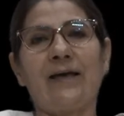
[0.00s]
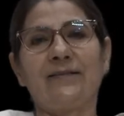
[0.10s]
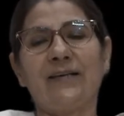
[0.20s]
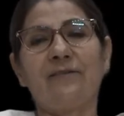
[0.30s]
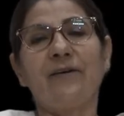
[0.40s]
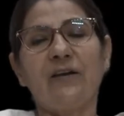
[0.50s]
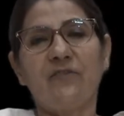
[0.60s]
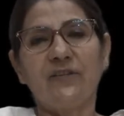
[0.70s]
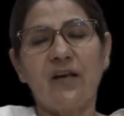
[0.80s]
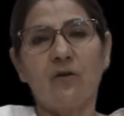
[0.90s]
ser
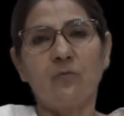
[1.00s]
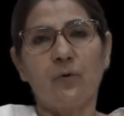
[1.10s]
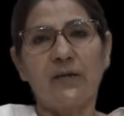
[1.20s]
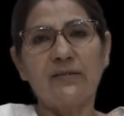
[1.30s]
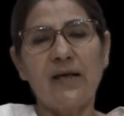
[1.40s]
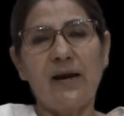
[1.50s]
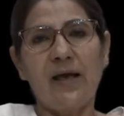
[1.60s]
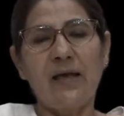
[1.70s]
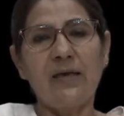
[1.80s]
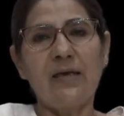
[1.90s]
beneficiados por esta
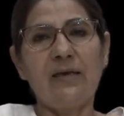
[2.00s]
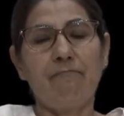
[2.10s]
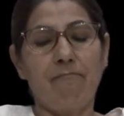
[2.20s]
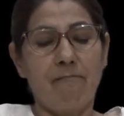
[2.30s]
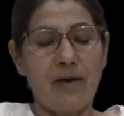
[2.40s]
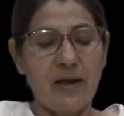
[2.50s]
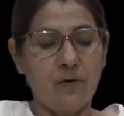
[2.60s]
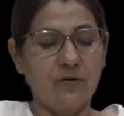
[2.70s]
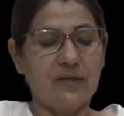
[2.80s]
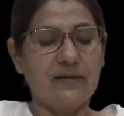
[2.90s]
ley
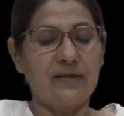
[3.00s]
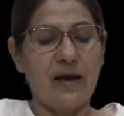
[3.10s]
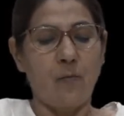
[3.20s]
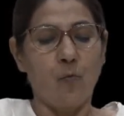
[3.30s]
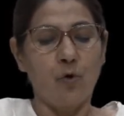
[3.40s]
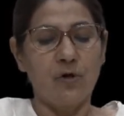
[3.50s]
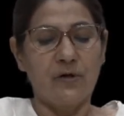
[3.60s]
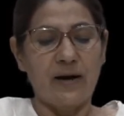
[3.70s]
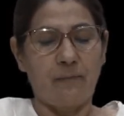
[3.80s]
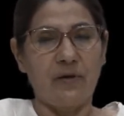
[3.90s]
menos que sea muy
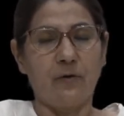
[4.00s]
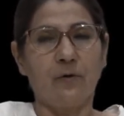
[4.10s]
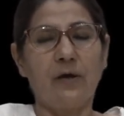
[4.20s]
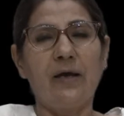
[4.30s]
rápido.